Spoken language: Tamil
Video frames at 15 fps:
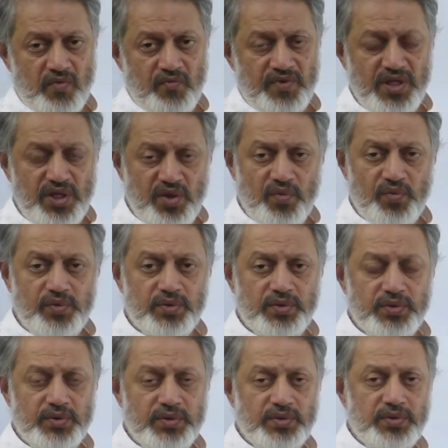
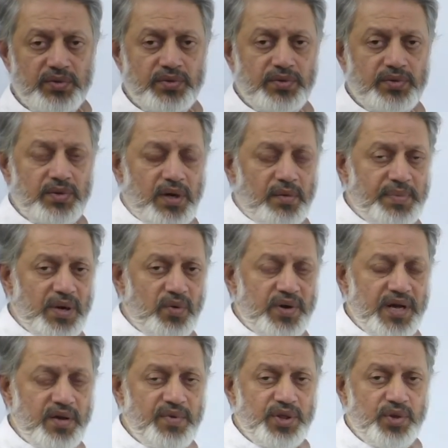விந்துவும்
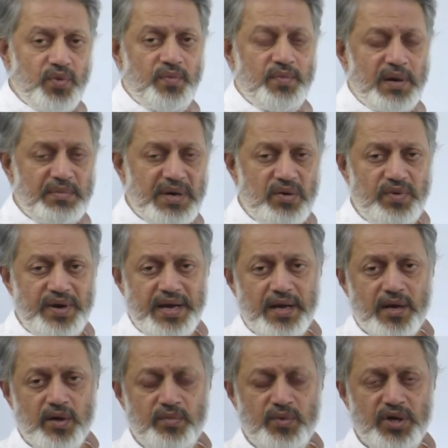அப்பாவுடைய விந்துவும் அம்மாவுடைய
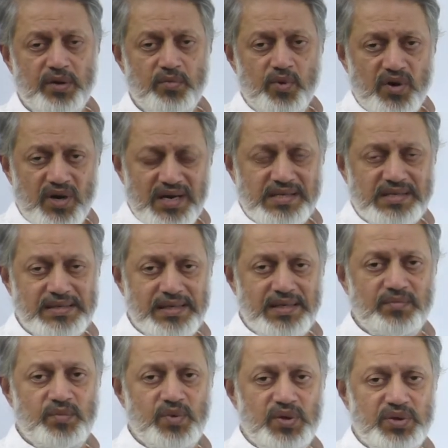கருமுட்டையும் ஒன்றா
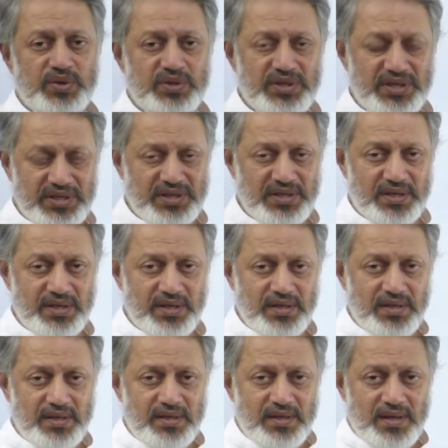சேரும் பொழுது
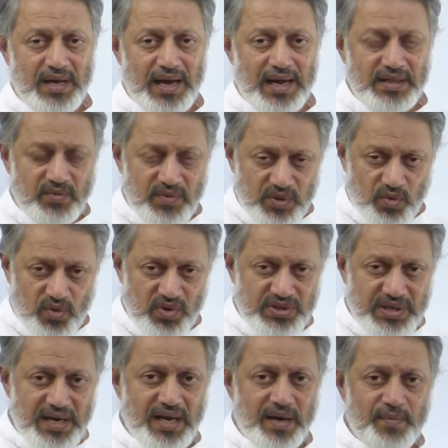அது வந்து ஒரு
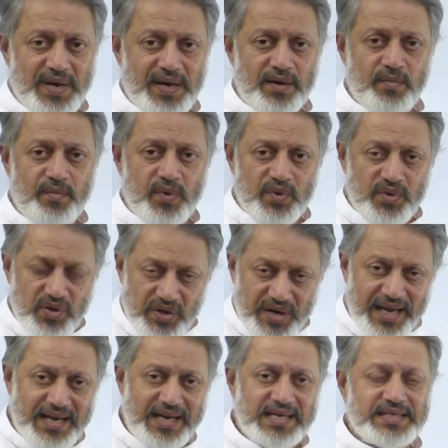செல்லா மாறும் பொழுது
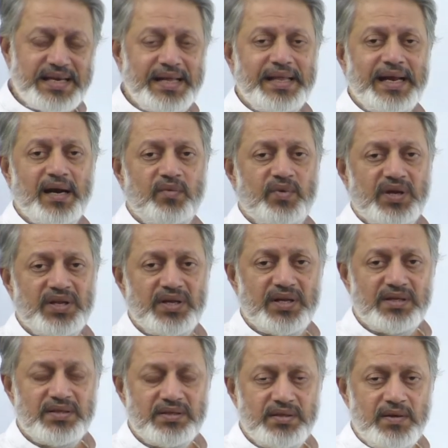டிஎன்ஏ செய்திகள் வருது
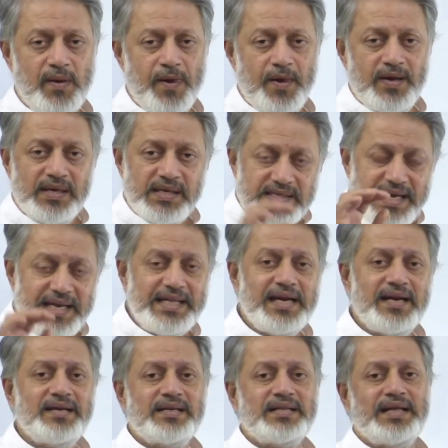
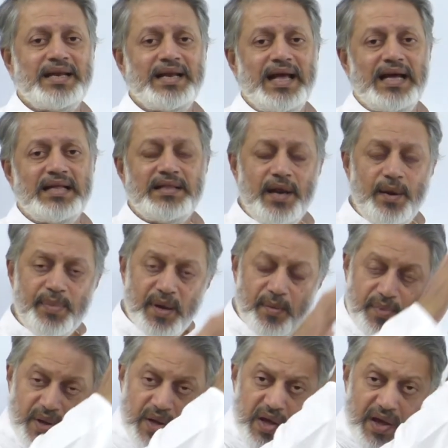செய்திகள்ன்றது என்ன திருப்பி
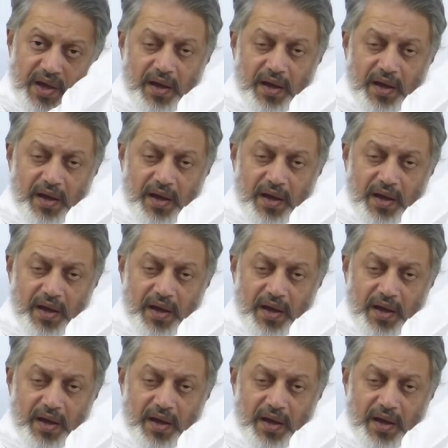அப்படியே